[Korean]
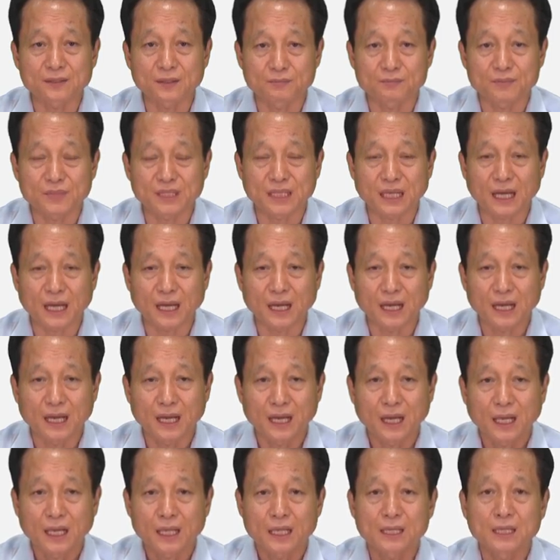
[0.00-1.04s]
겁니다.
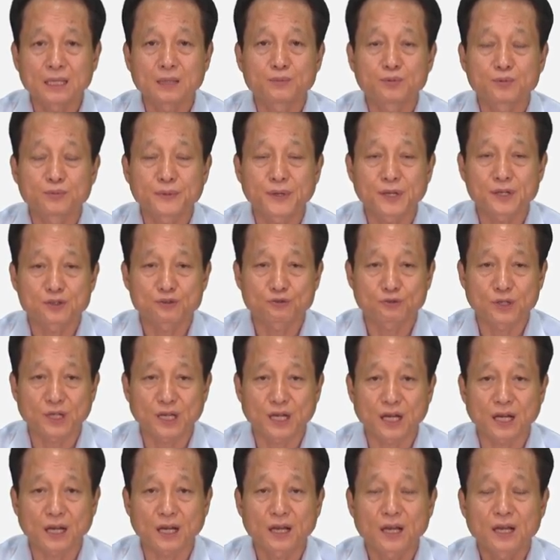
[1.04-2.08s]
이 부분에서
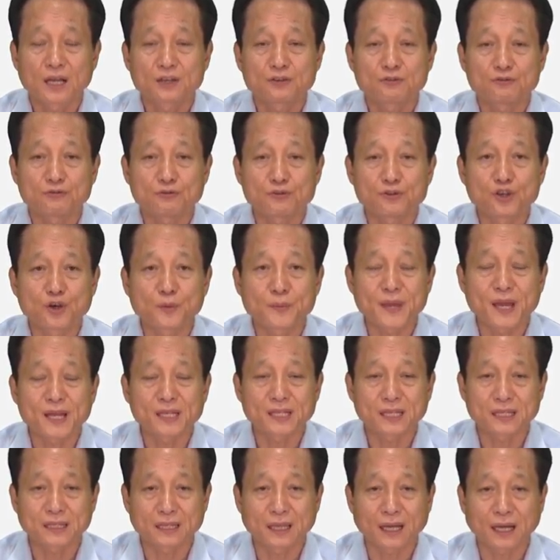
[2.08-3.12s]
우리가 유념해야
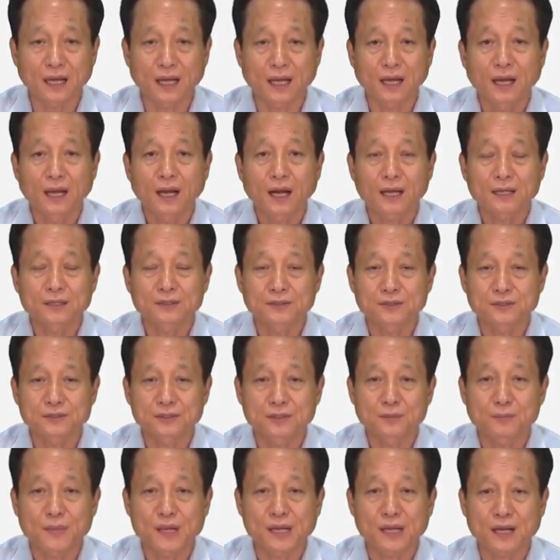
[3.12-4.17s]
된다 하는
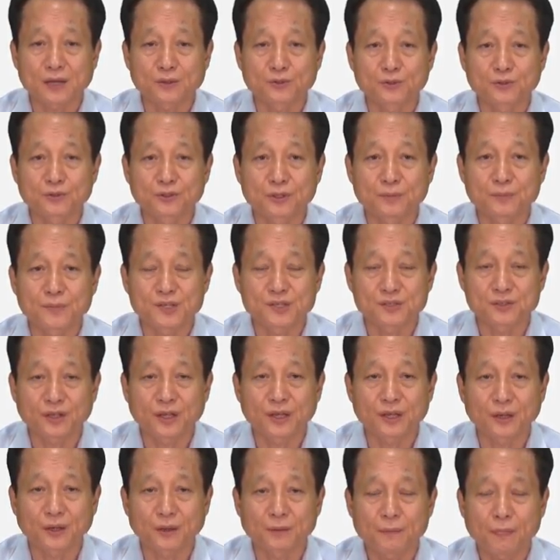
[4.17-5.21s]
것을
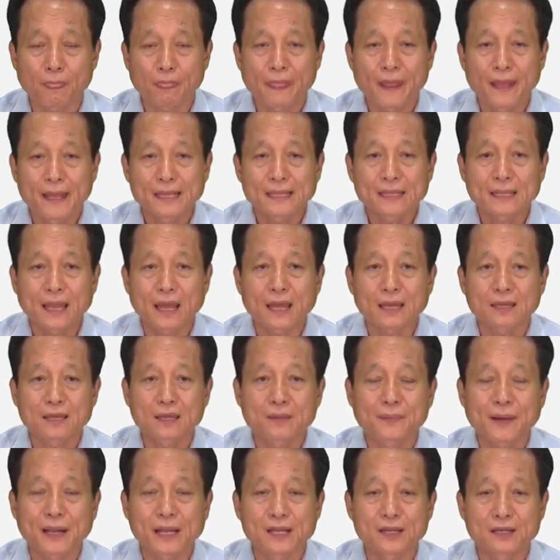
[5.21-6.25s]
강조드리면서요.
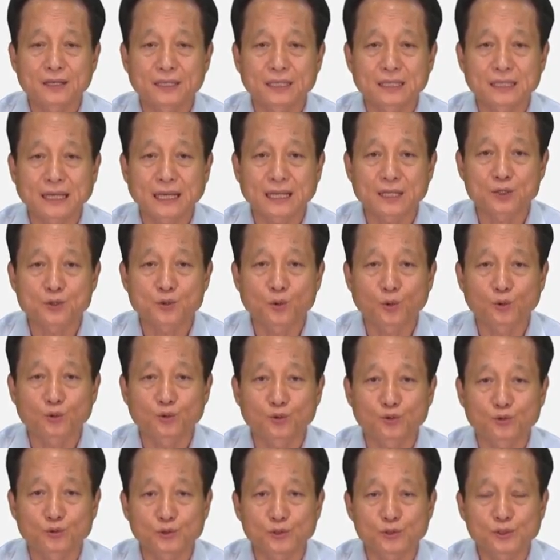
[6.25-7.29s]
대기 발령 기간
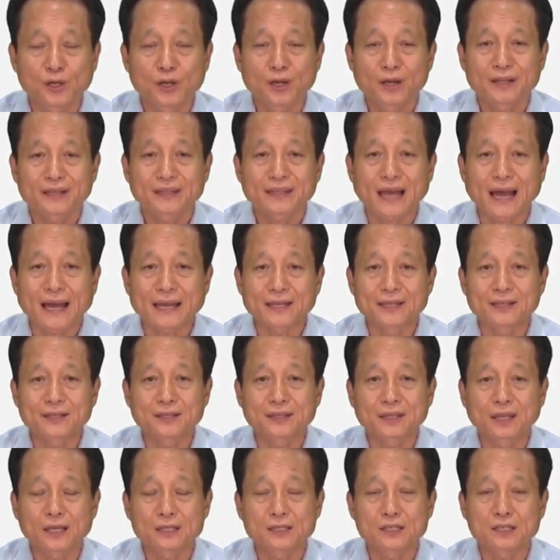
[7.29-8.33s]
종료 후
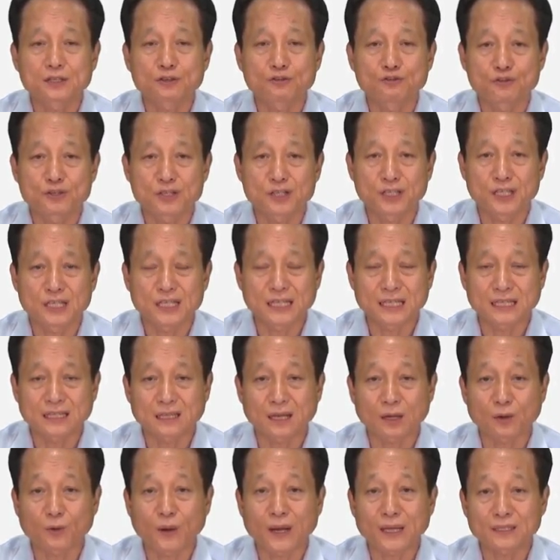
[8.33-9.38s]
당연퇴직 규정이
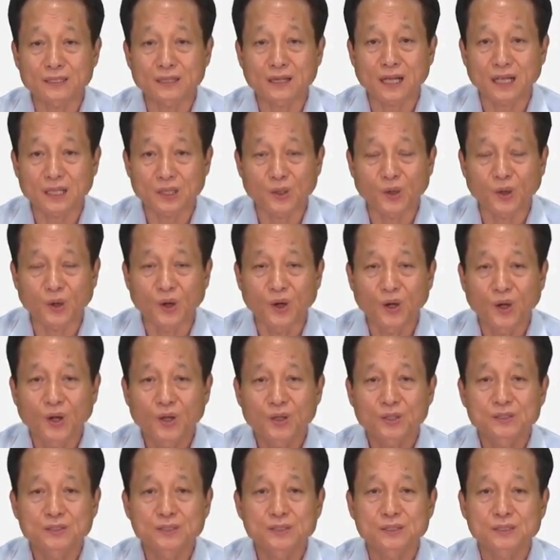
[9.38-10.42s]
있다고 하더라도
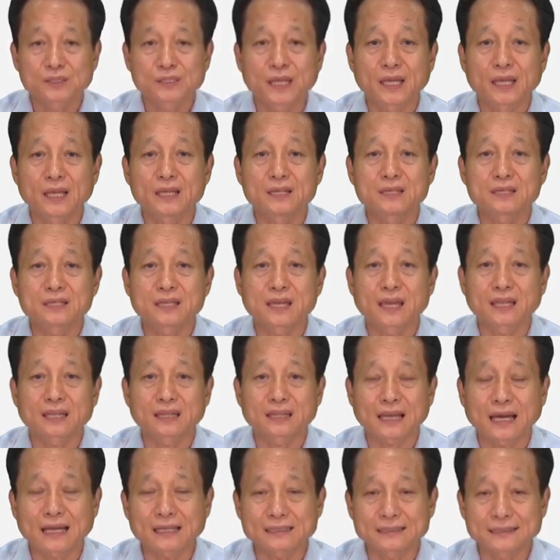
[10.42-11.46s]
그 퇴직에
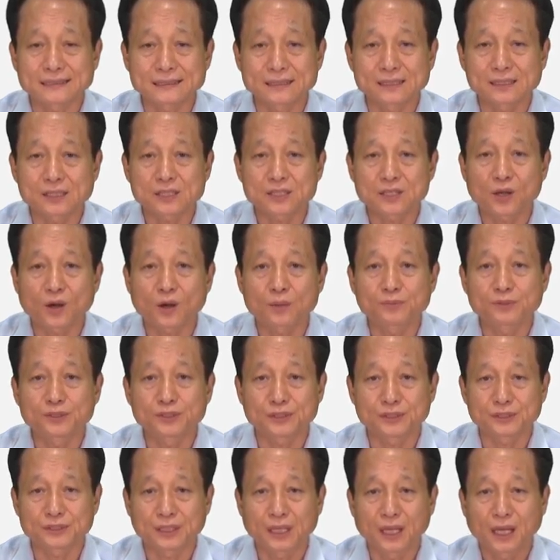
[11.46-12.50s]
따른
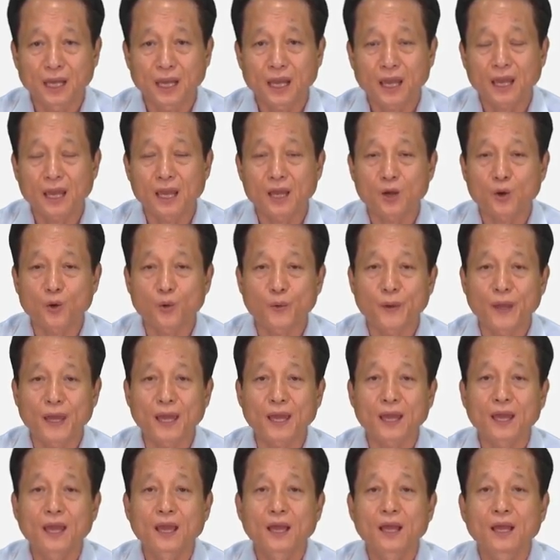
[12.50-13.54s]
처분은
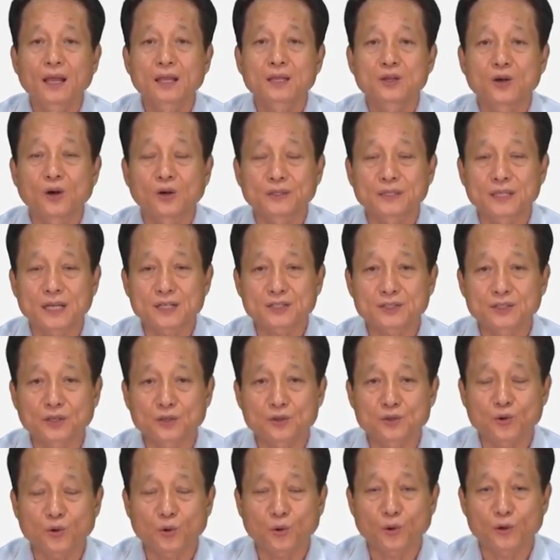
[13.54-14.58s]
해고의
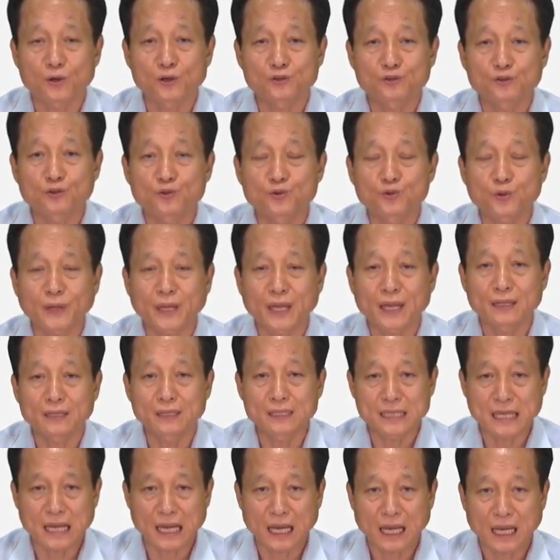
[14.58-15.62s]
정당성 요건을
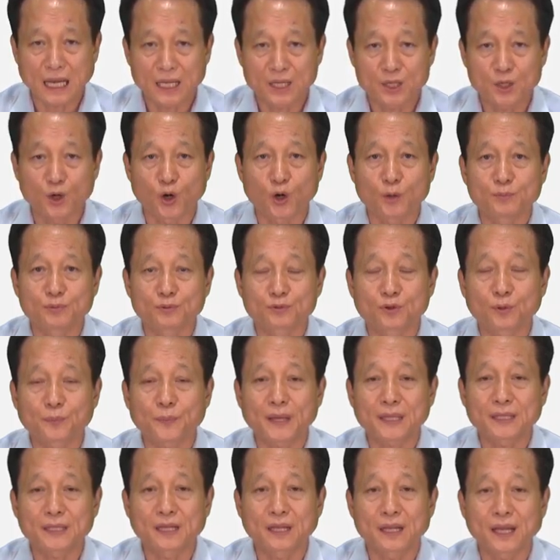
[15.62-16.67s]
충족했느냐 여부로
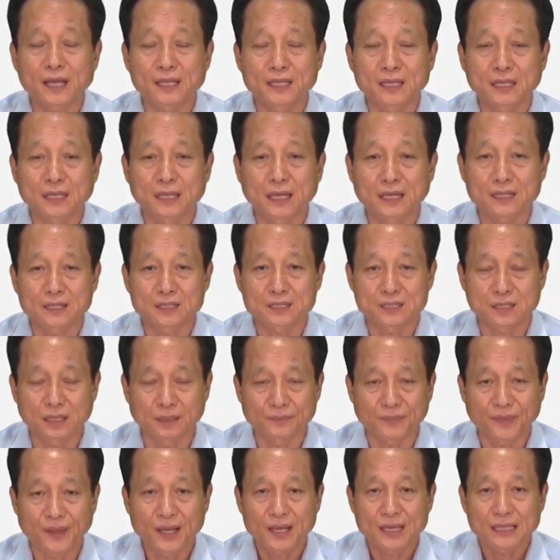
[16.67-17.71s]
판단해야 된다는
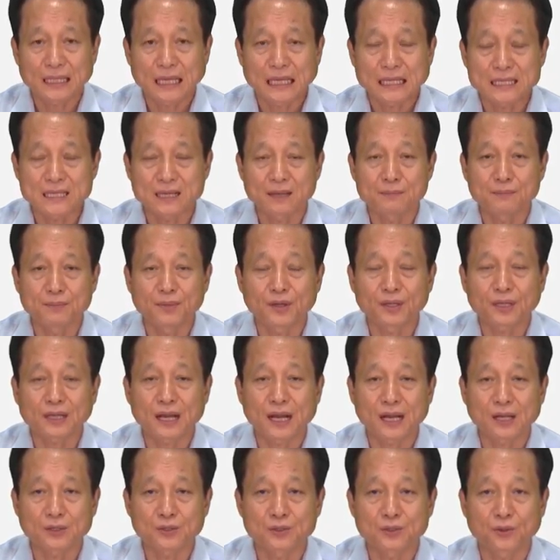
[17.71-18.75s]
점 다시 한번
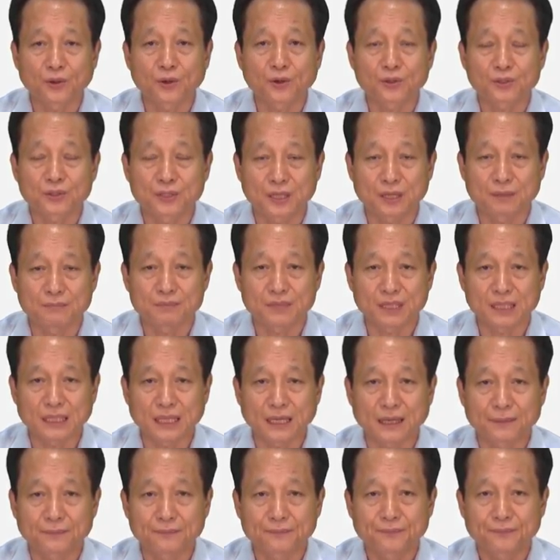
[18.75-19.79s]

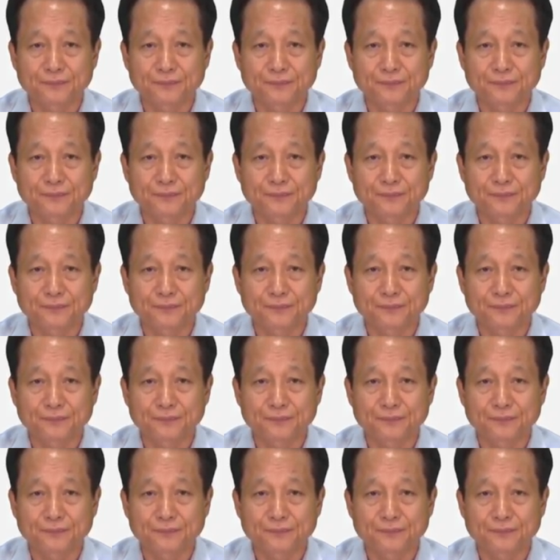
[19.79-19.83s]
강조드립니다.